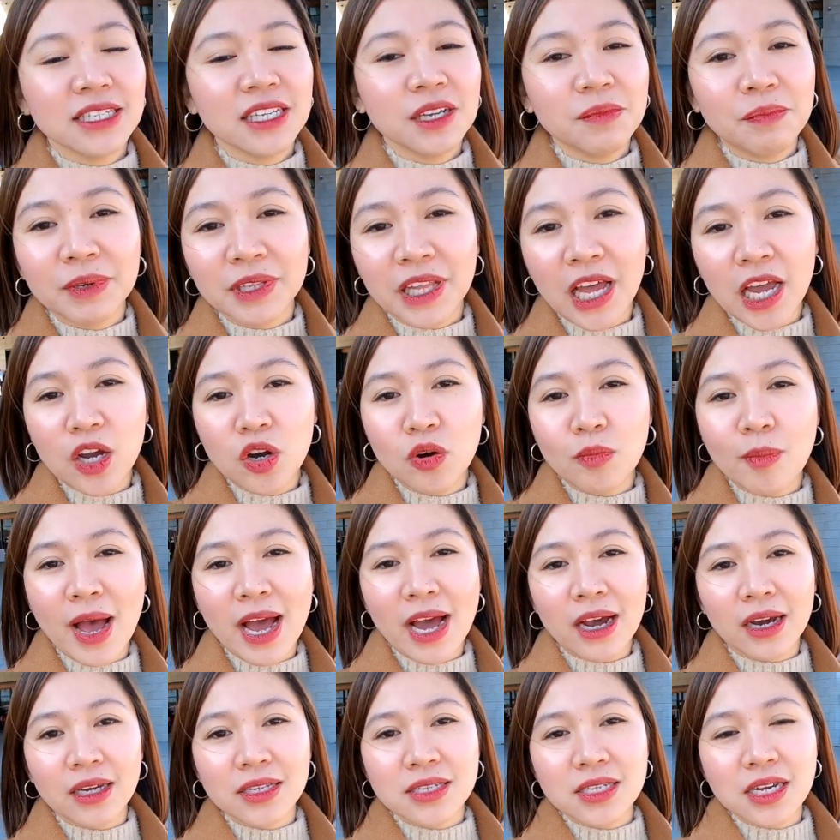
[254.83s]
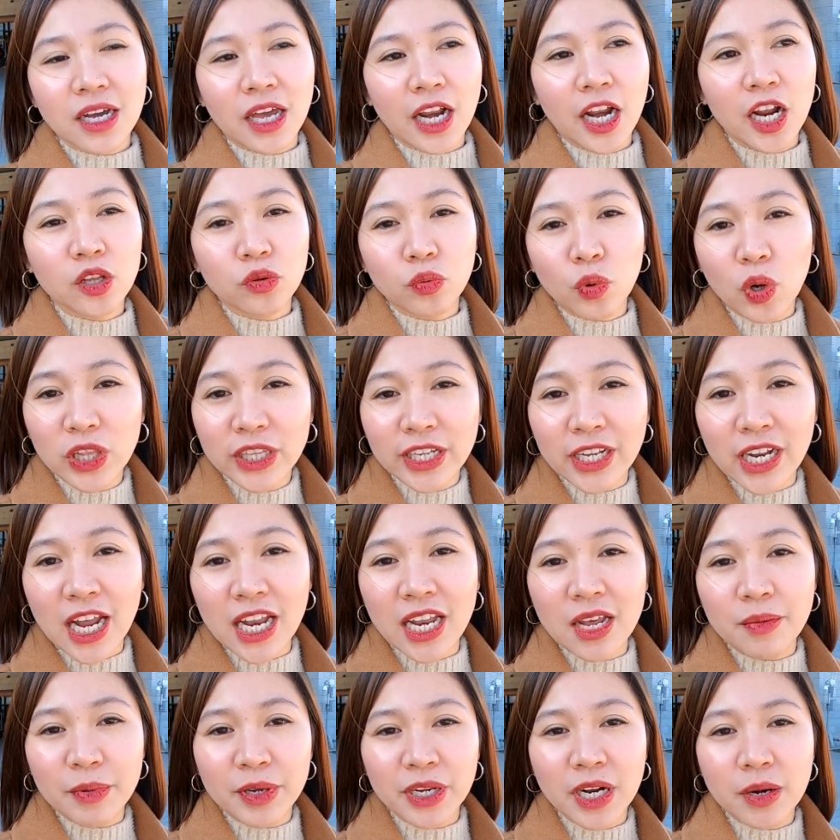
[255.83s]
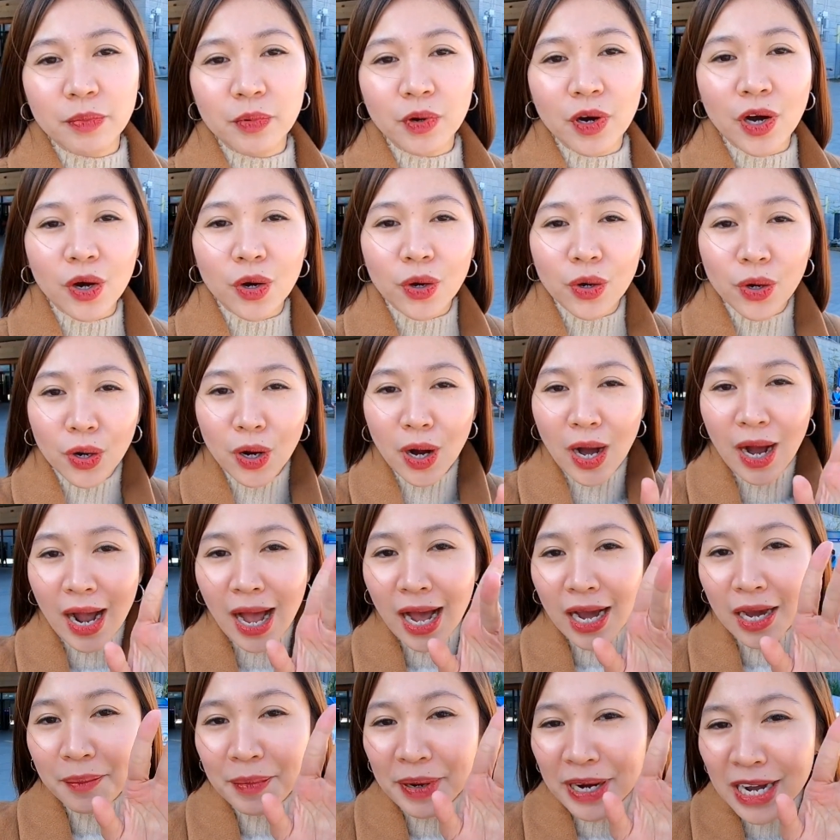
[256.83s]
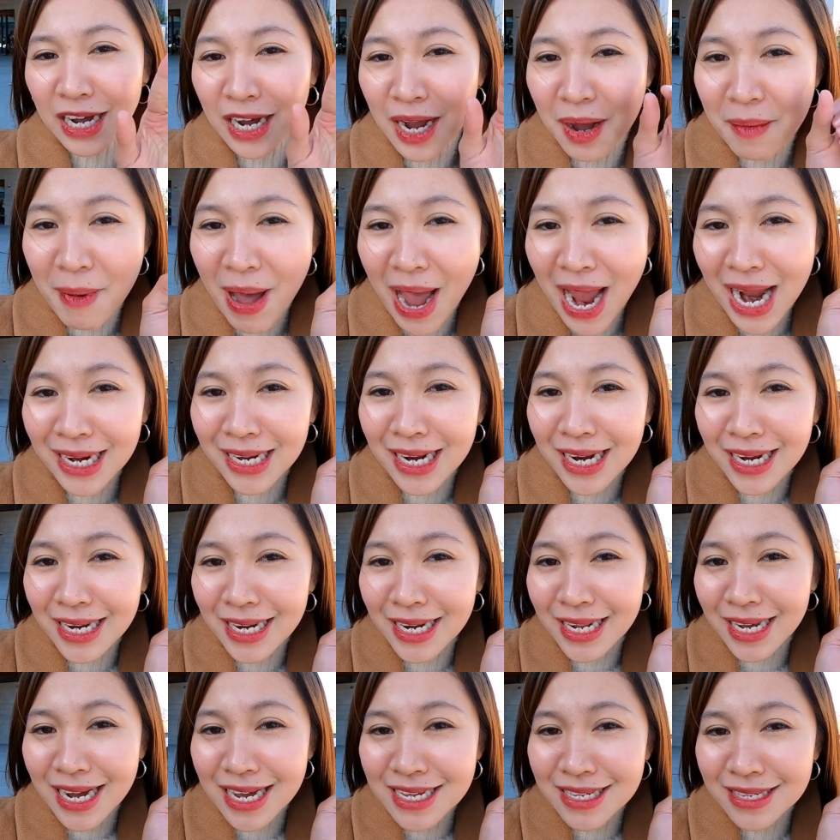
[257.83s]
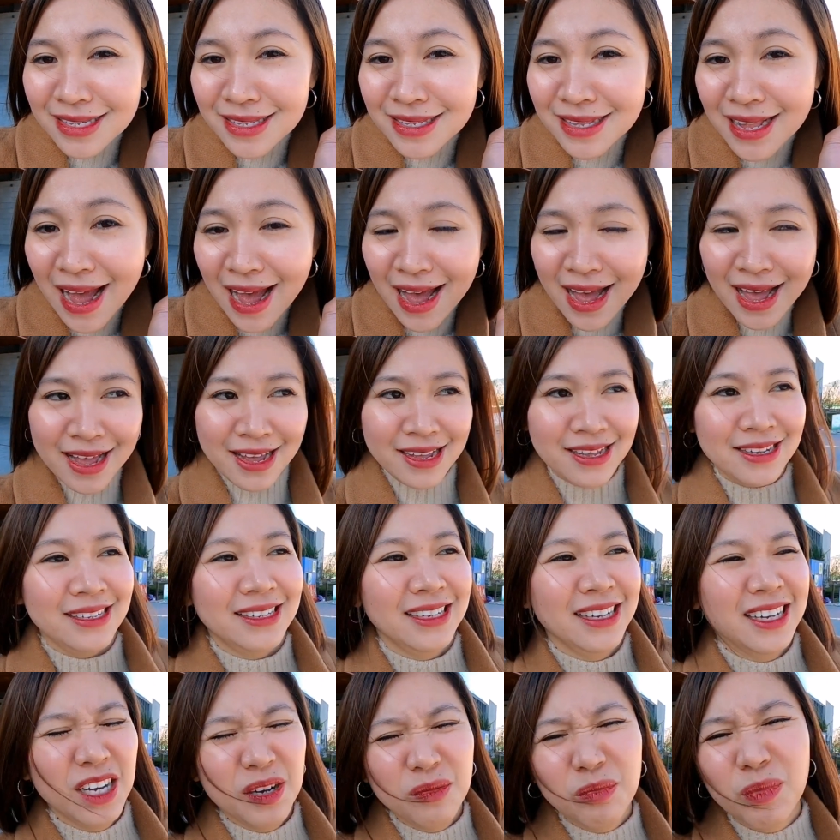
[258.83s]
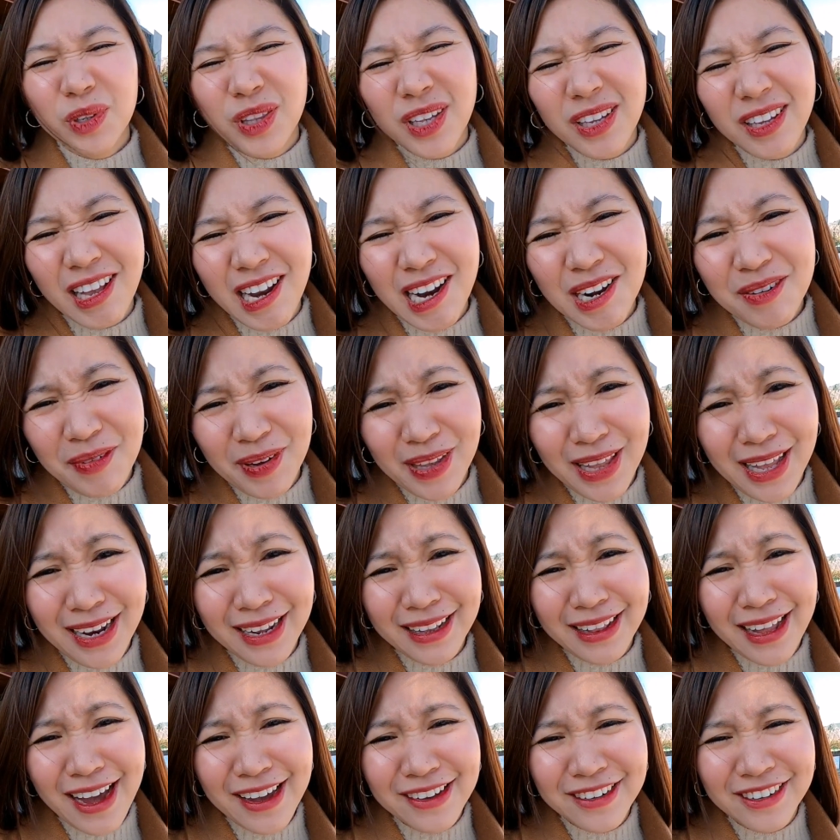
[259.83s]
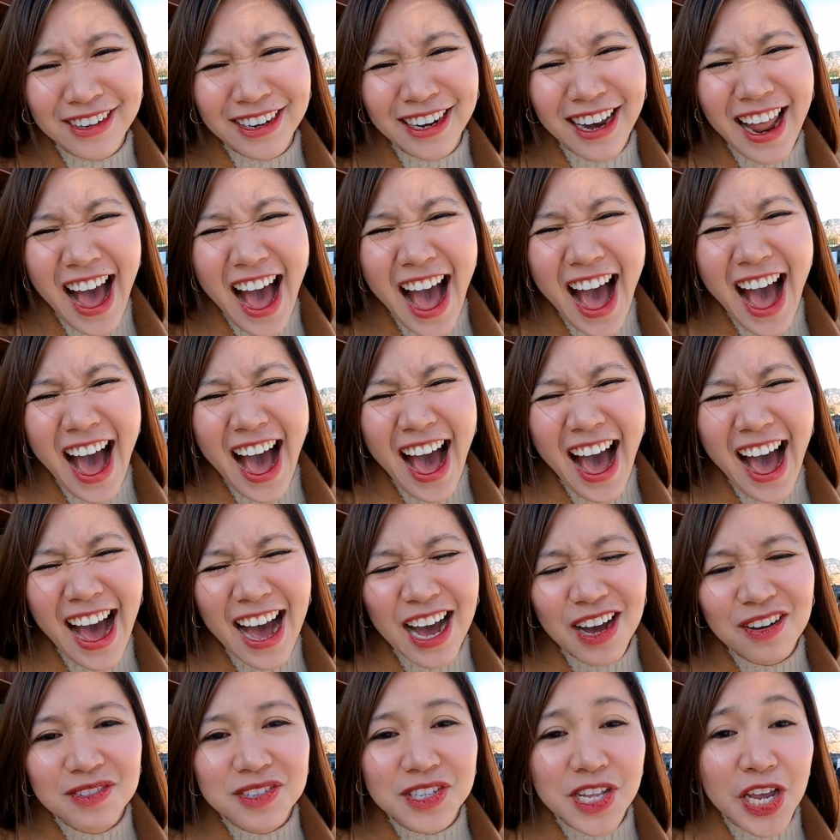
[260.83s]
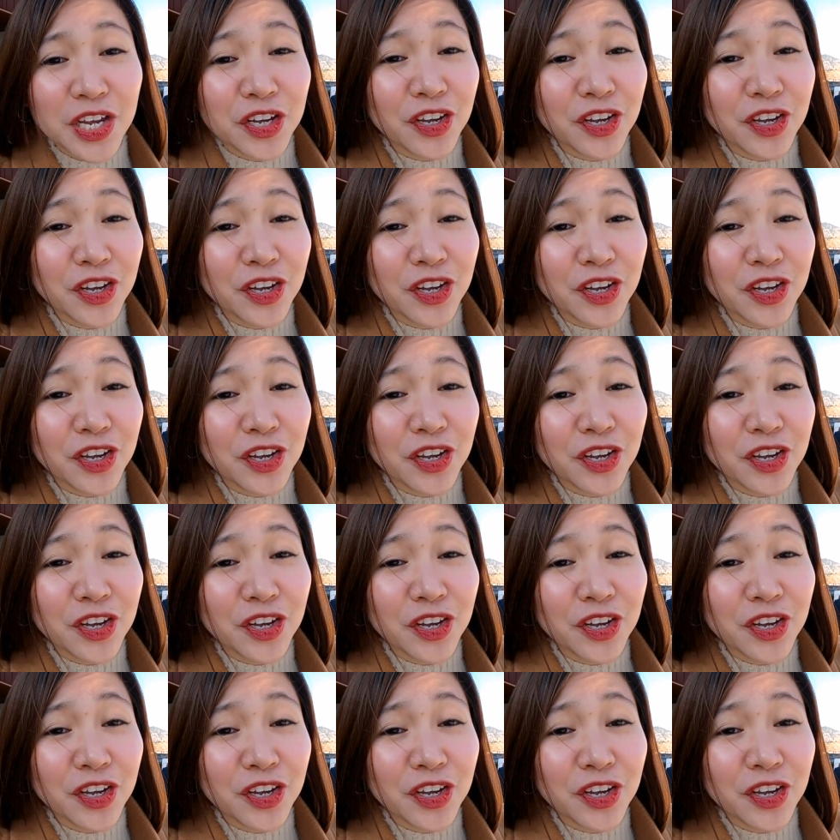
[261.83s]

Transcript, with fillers: Kasi hindi pa tayo umaakyat sa Great Wall, nilalamig na po ako. Ang aking mga kamay, naninigas na. Buti na lang may dala tayong gloves.